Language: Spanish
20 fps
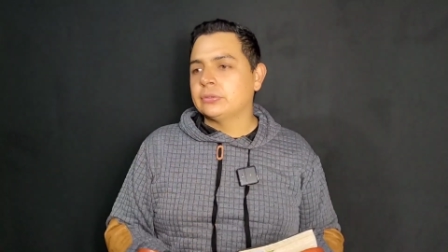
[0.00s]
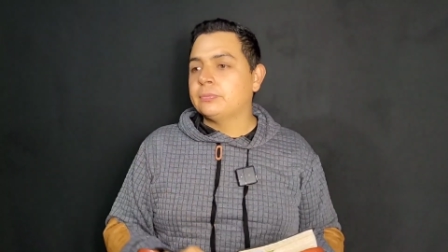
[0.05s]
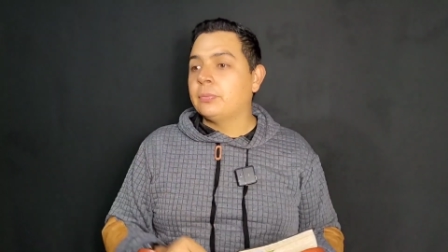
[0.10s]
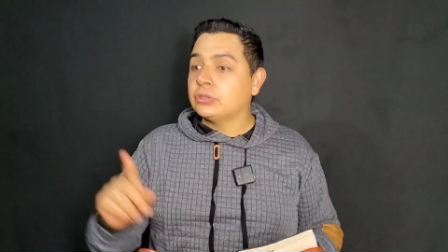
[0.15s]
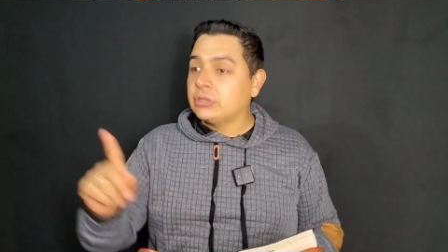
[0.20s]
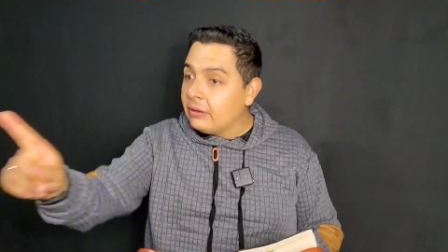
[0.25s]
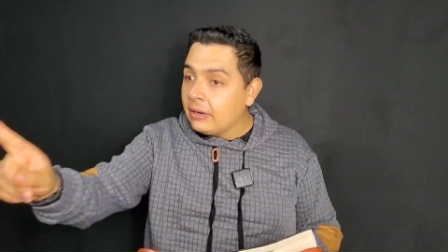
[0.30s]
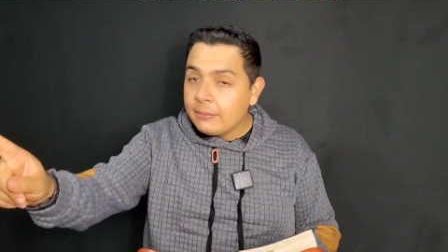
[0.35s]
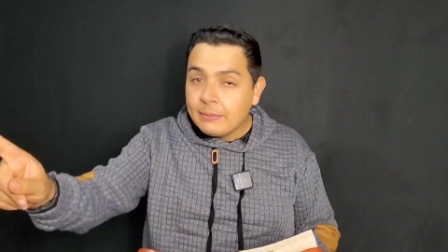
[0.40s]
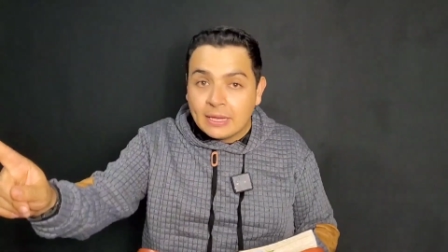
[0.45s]

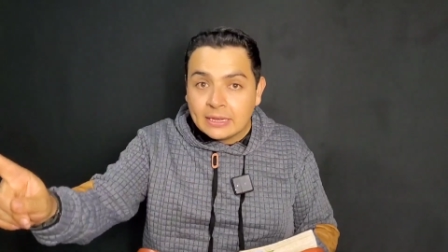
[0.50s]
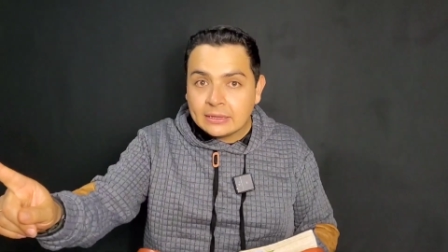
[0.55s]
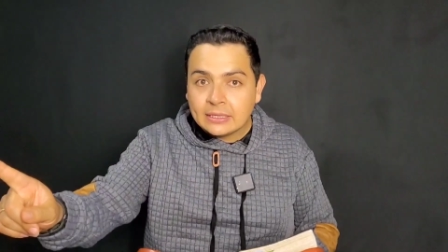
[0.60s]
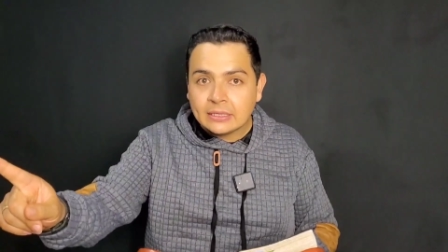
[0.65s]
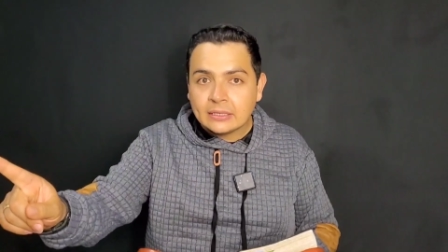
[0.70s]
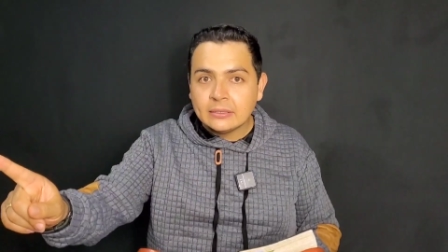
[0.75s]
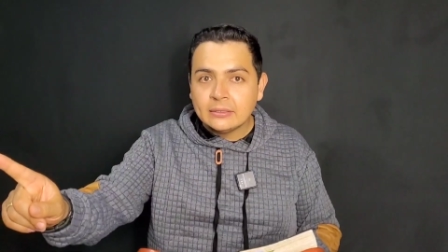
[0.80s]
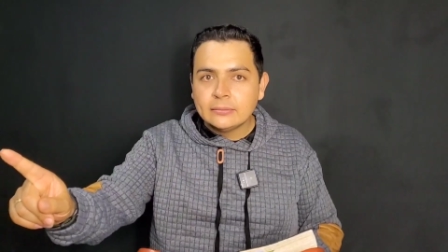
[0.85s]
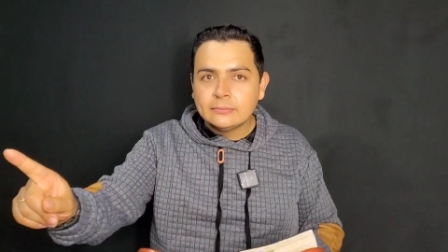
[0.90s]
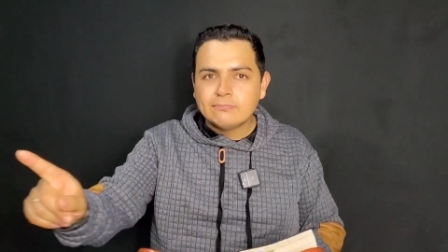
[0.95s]

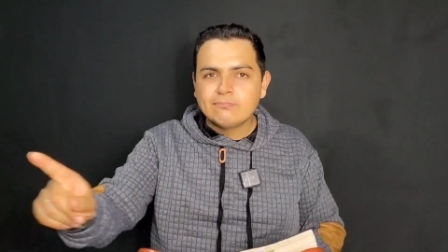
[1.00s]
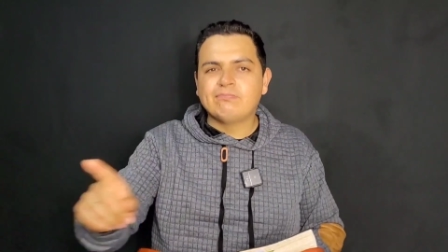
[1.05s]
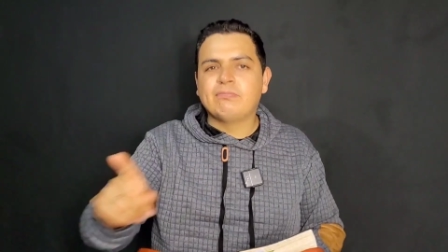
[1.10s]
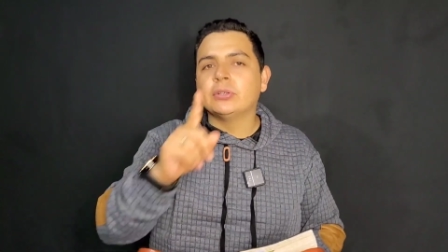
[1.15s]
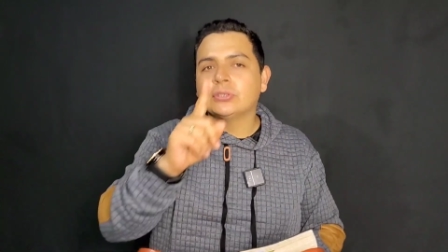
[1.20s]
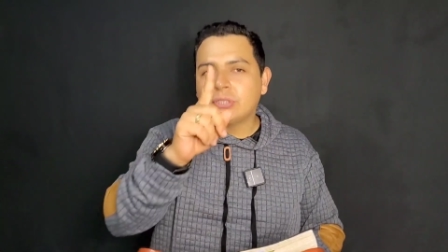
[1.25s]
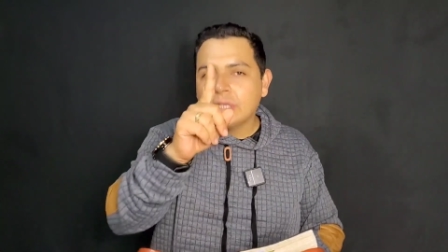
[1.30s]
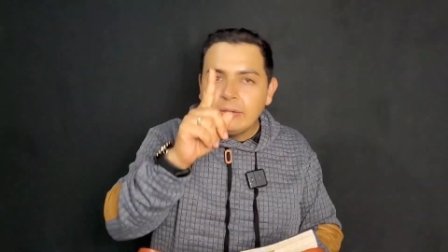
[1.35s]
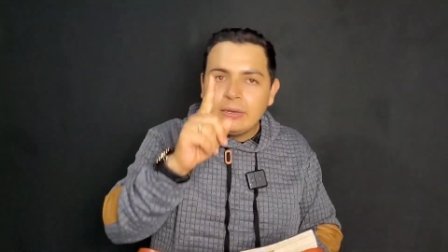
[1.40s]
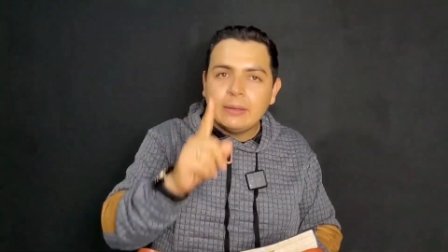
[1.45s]
Posiblemente,
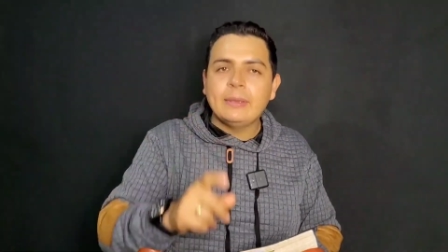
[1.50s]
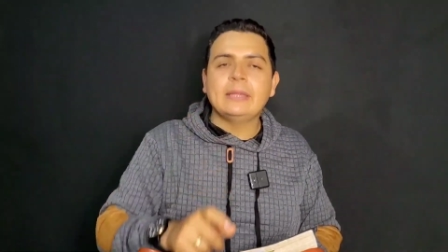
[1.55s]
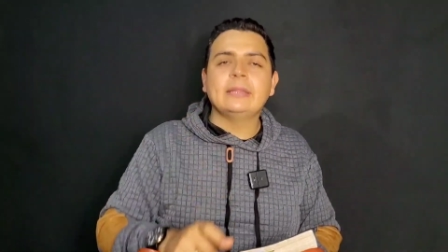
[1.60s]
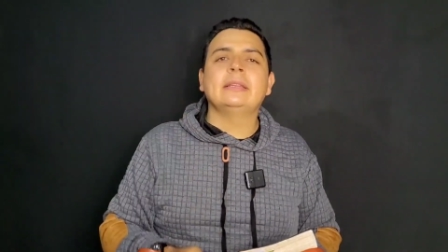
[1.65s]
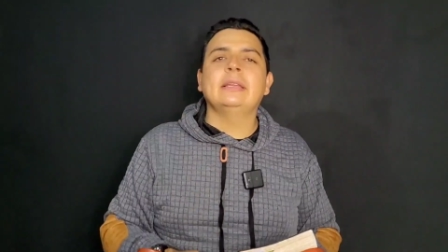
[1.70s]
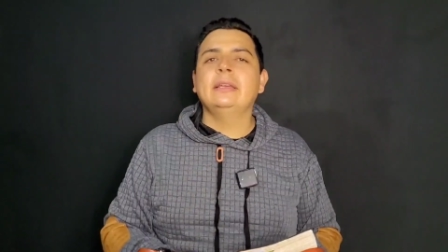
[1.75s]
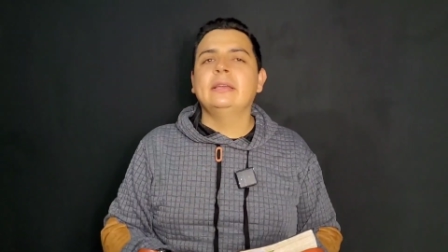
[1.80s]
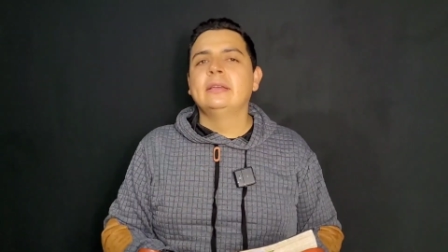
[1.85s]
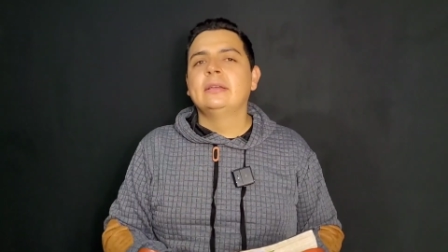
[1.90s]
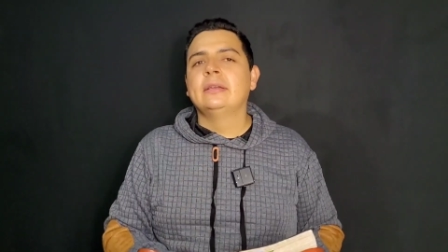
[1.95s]

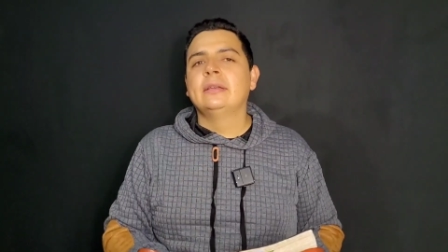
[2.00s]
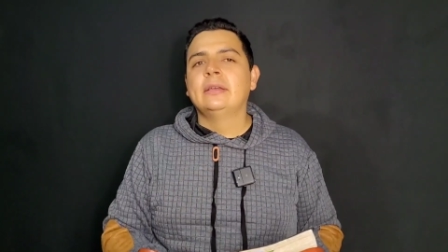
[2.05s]
posiblemente,